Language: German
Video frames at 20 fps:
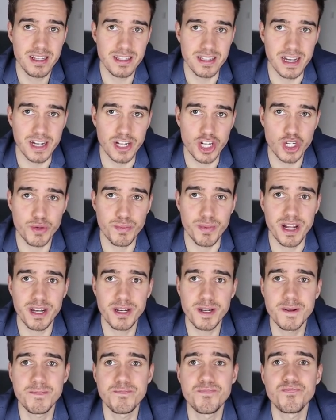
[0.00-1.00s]
Sei
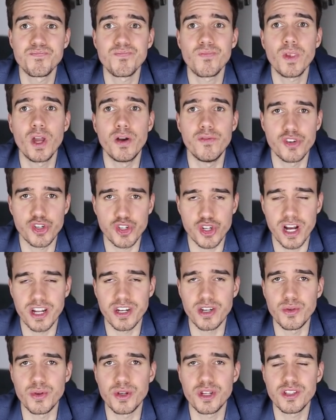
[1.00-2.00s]
gespannt und wir
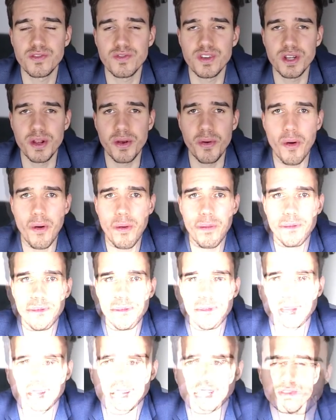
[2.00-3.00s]
starten durch ins Video.
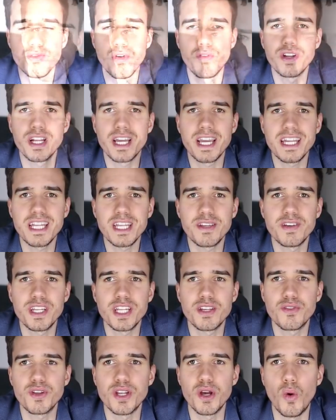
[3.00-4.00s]
Also wovon rede ich,
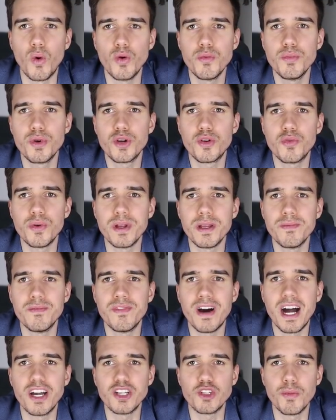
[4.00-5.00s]
wenn ich von der
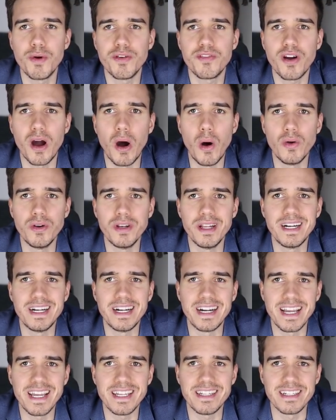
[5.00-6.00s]
unbequemen Wahrheit über Frauen
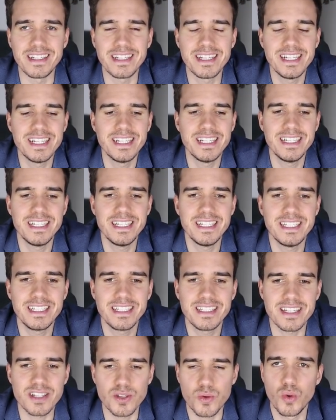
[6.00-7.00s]
rede?
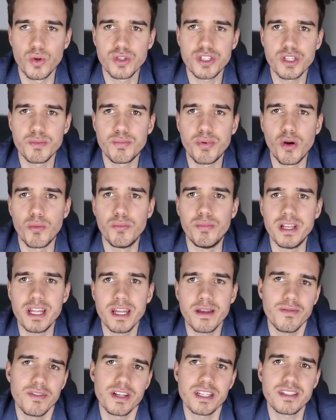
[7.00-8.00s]
Das große
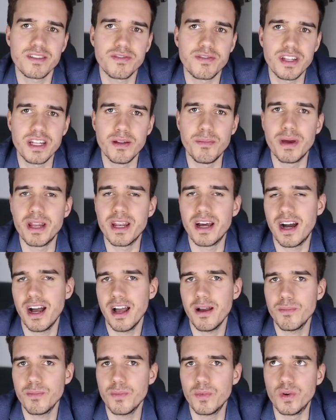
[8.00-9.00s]
Problem, was viele Männer
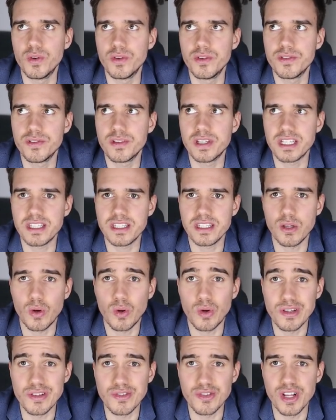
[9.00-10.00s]
haben und das ist
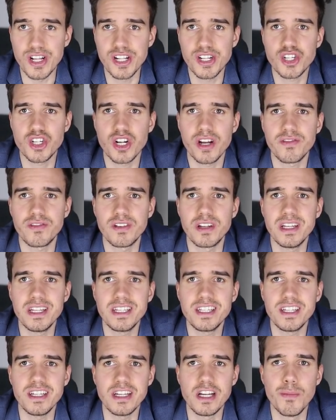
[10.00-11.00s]
auch
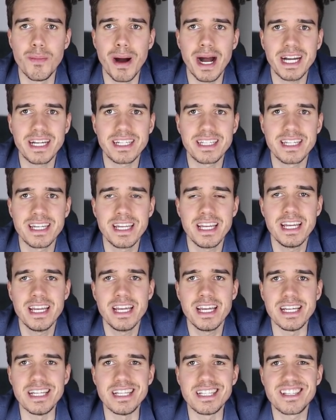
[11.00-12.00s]
gesellschaftlich gemacht,
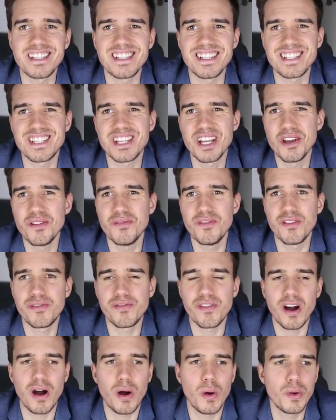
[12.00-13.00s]
ist, dass wir
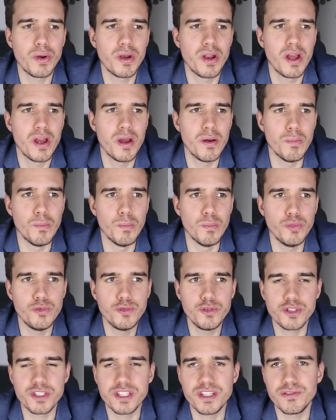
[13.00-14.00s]
Frauen
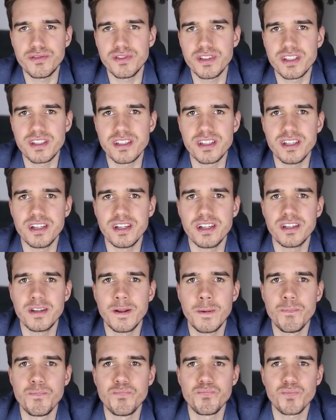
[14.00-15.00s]

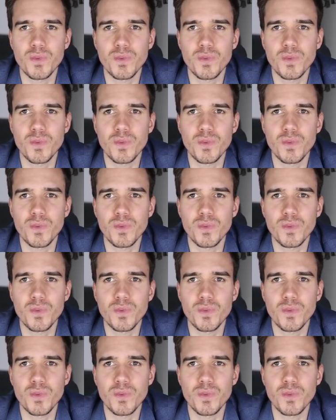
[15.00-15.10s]
mystifizieren